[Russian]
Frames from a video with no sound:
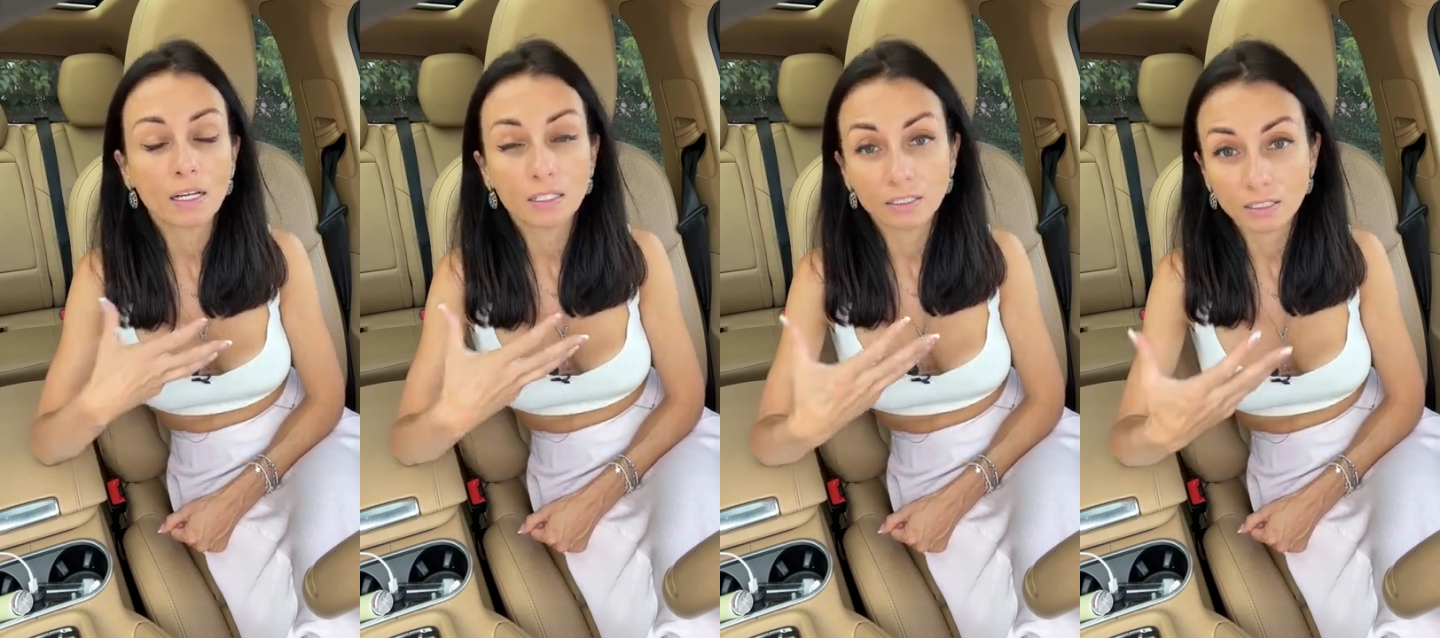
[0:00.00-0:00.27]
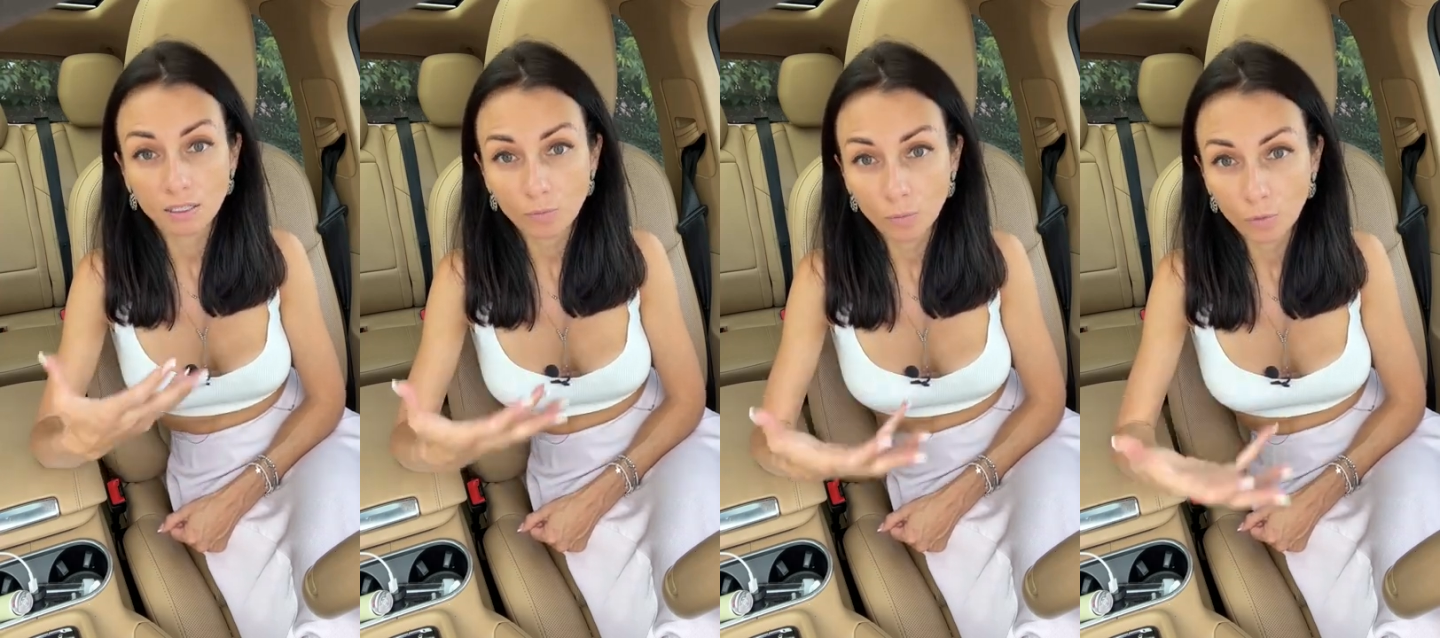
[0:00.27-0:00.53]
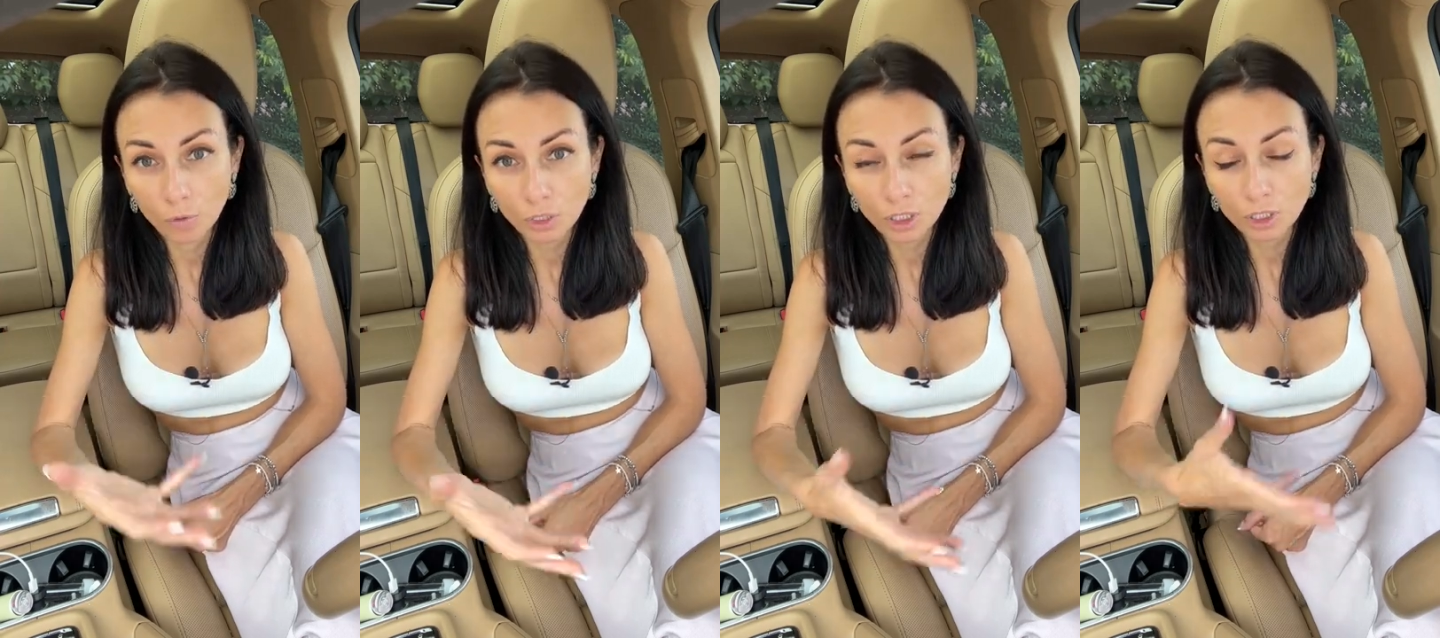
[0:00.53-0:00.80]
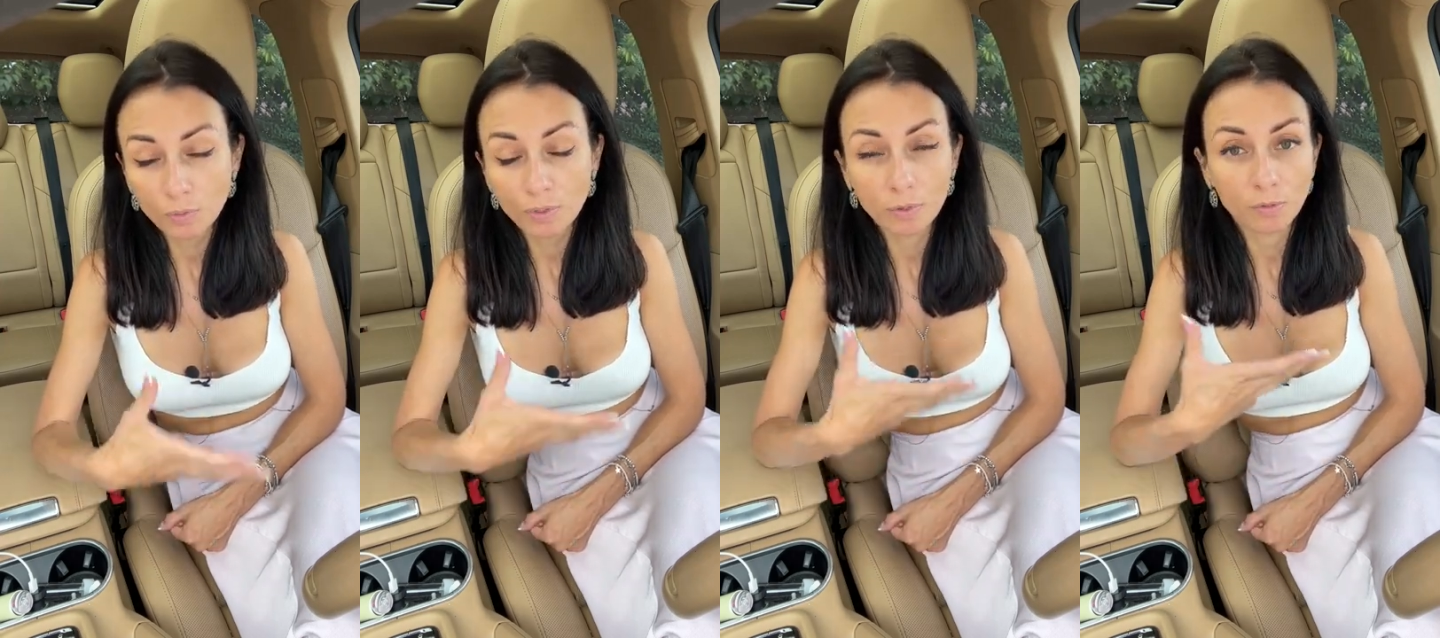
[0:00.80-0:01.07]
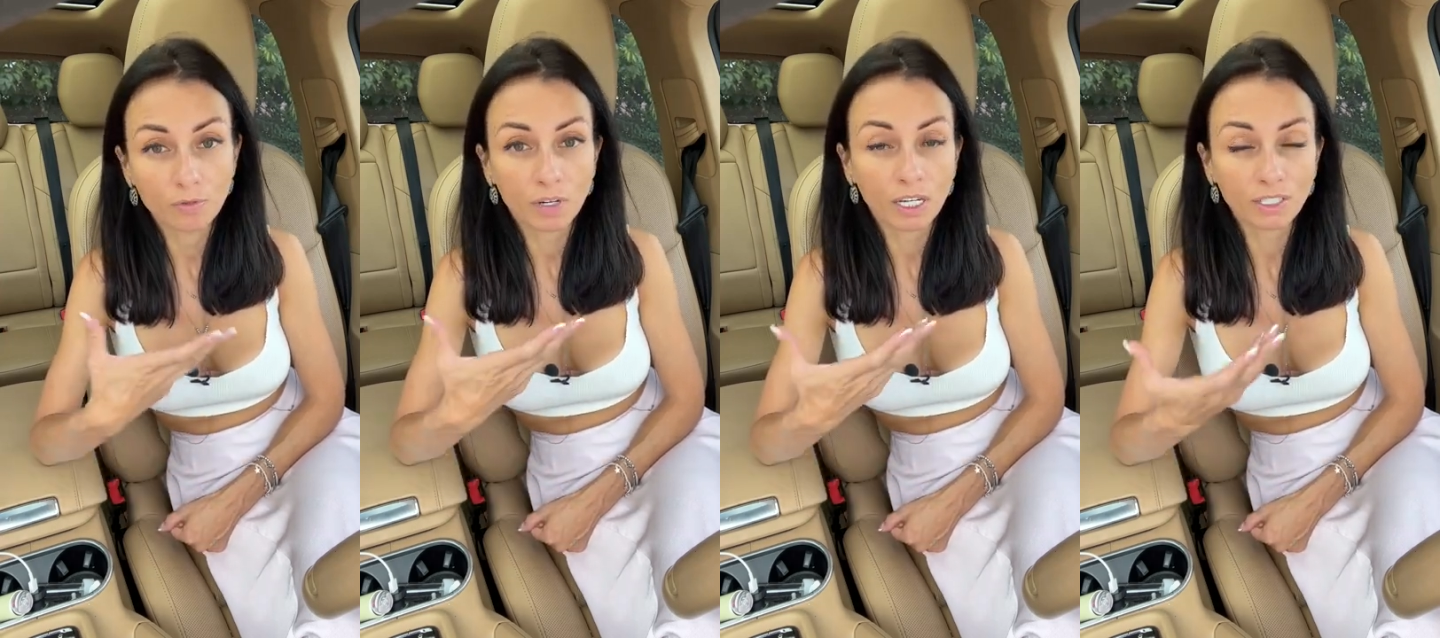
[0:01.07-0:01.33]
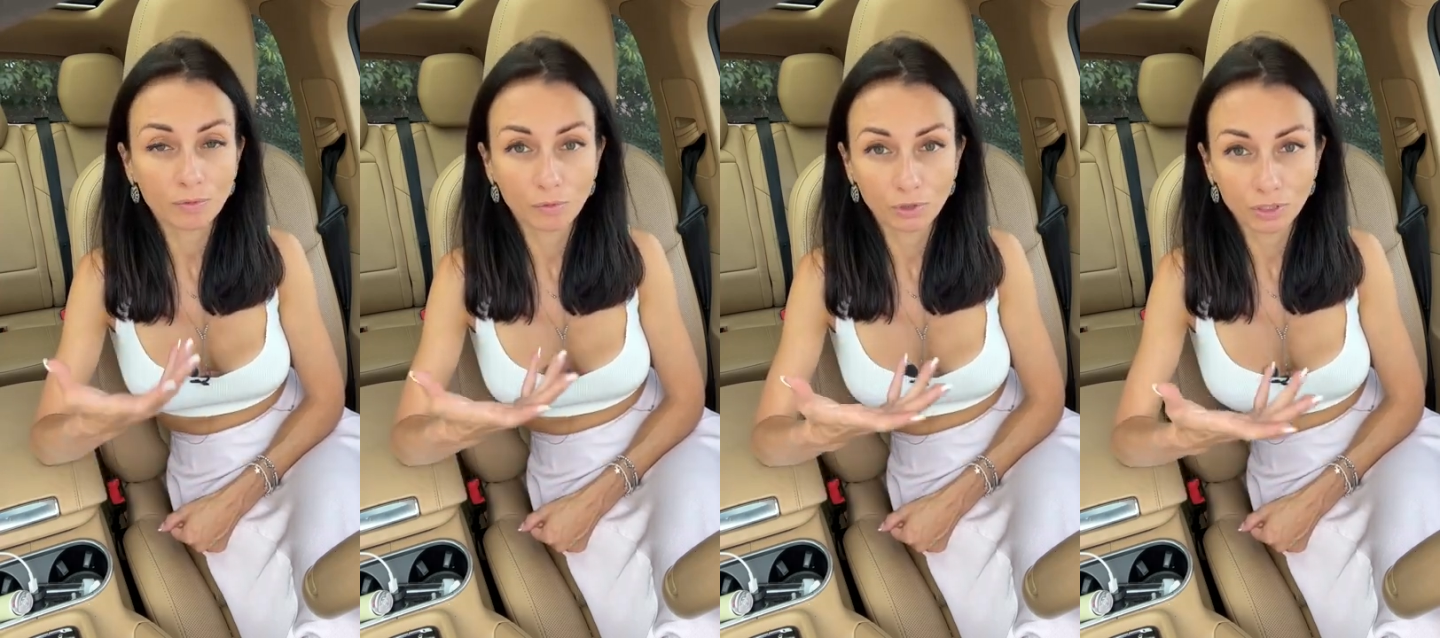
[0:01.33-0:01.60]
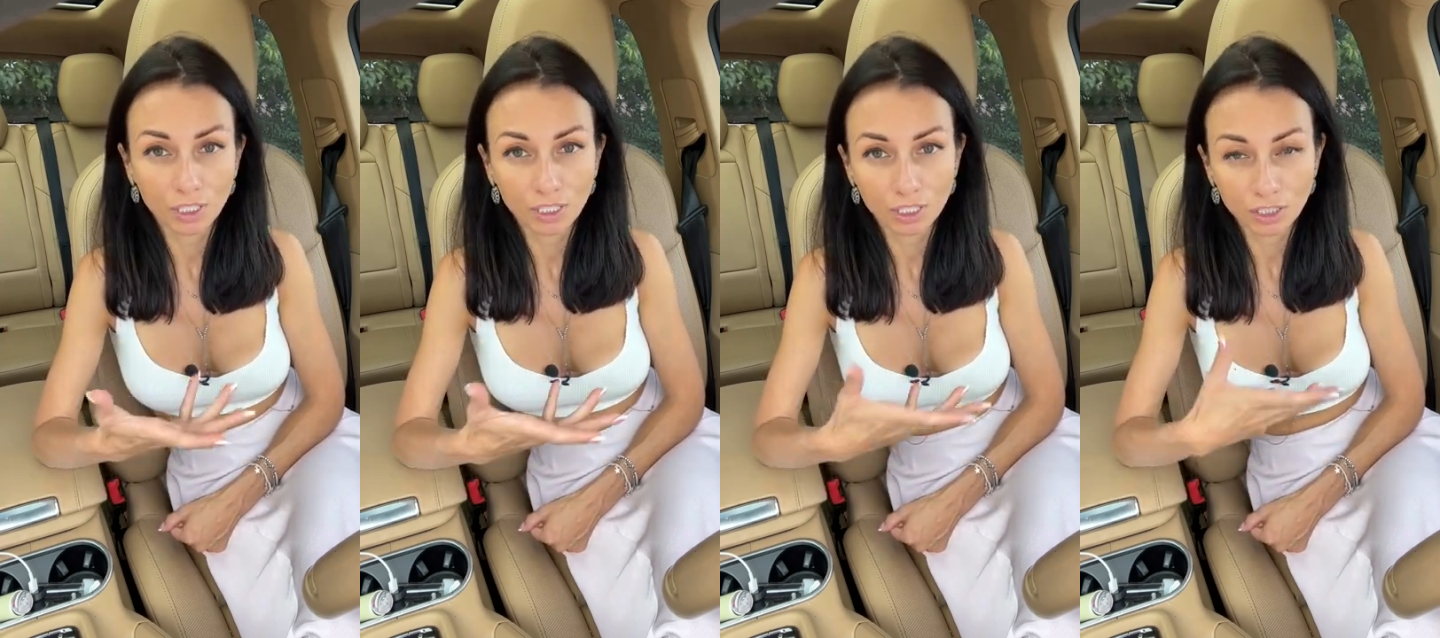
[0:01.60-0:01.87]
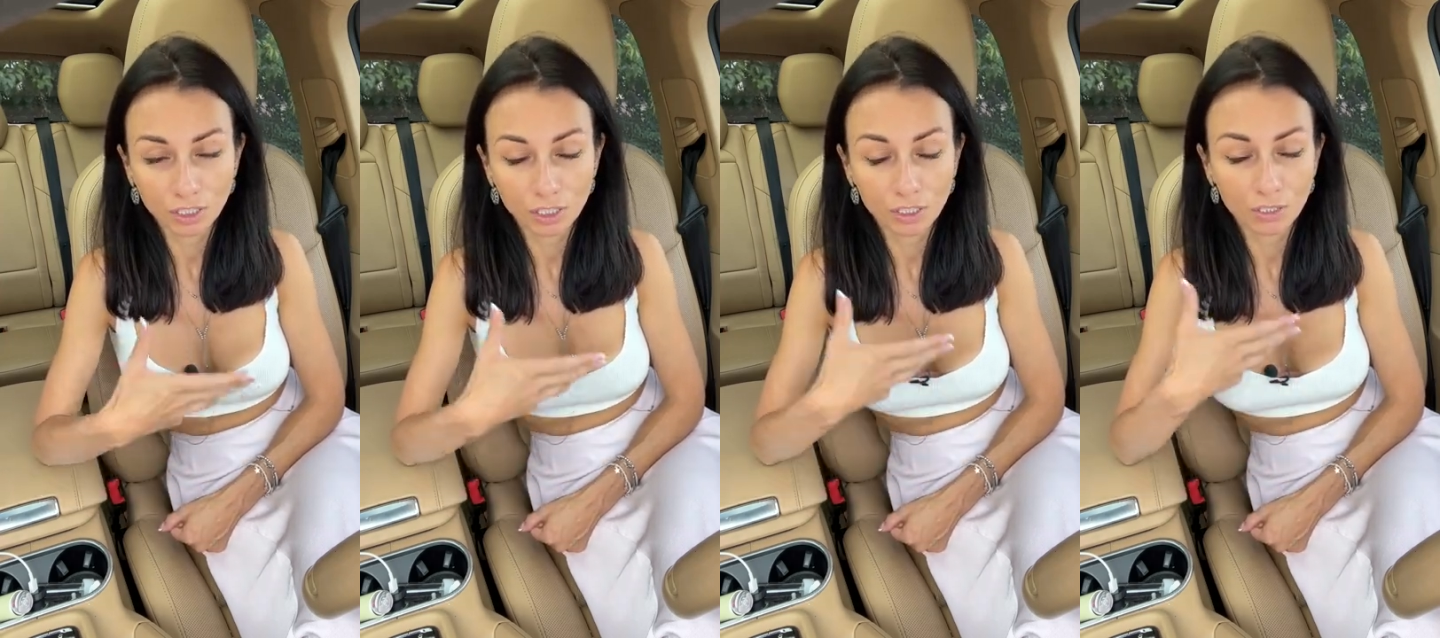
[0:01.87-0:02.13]
тем больше прибывает мой
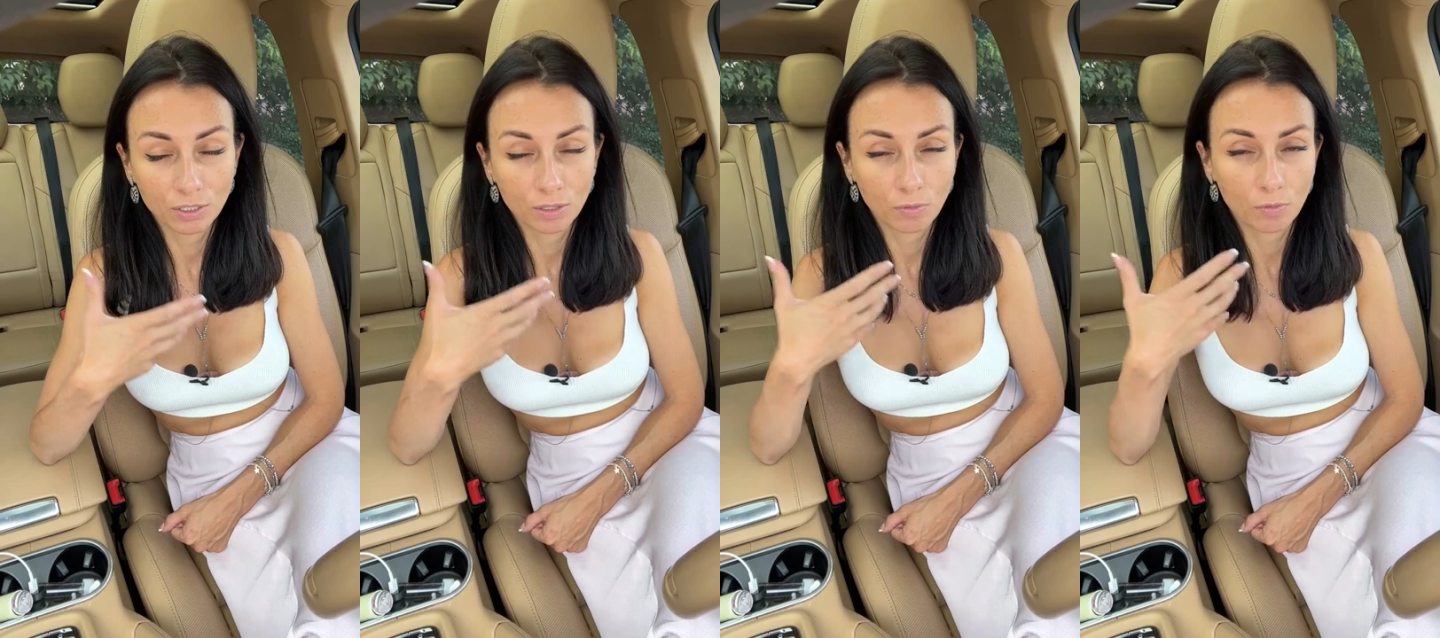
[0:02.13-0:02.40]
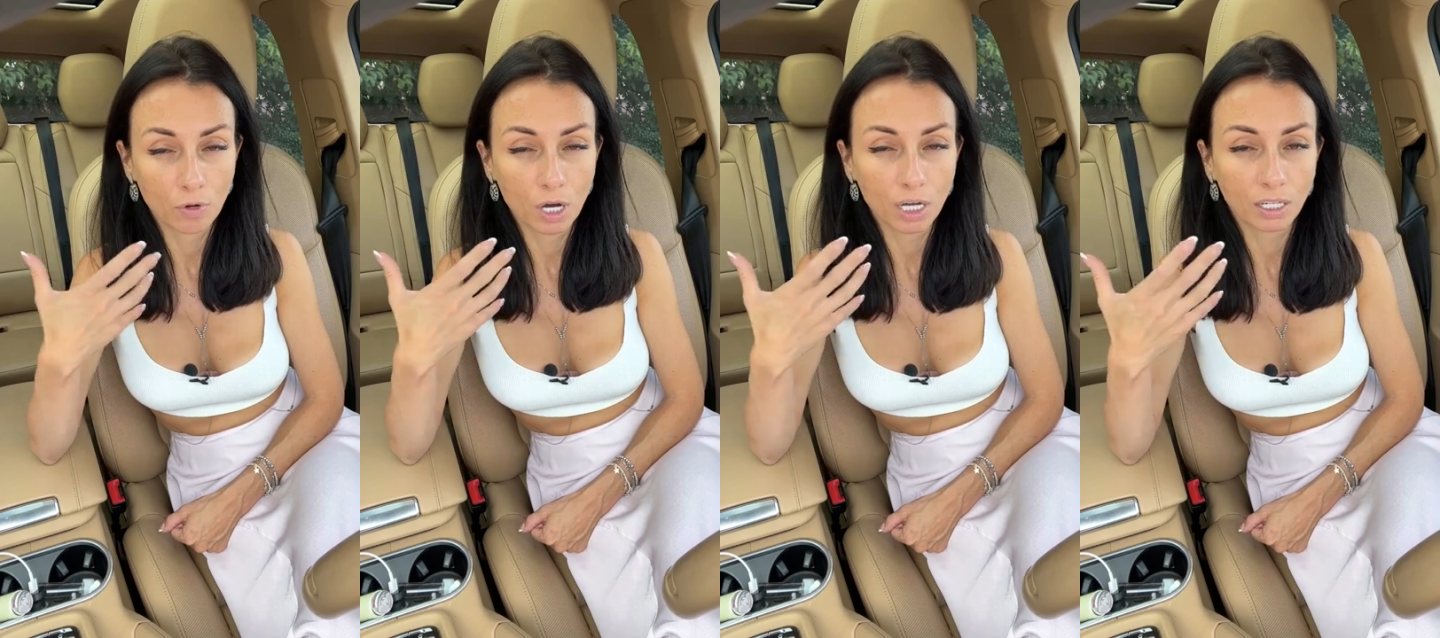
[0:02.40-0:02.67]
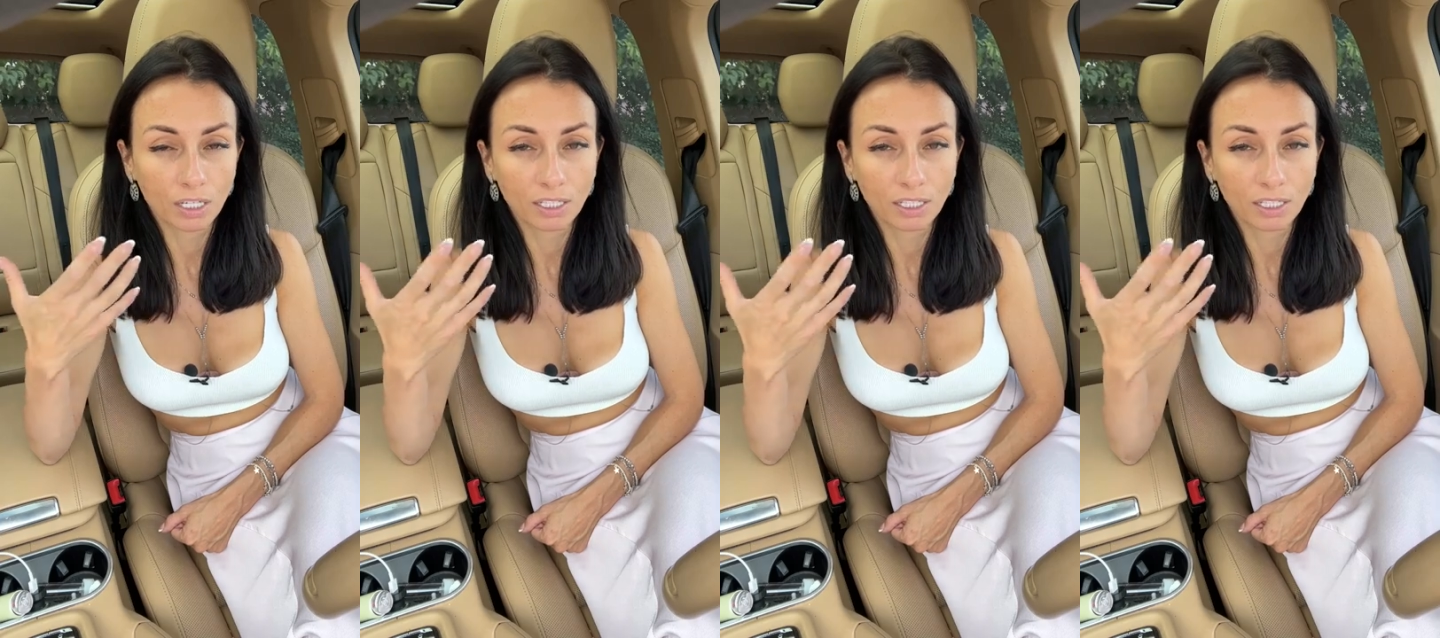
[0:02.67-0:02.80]
денежный резервуар.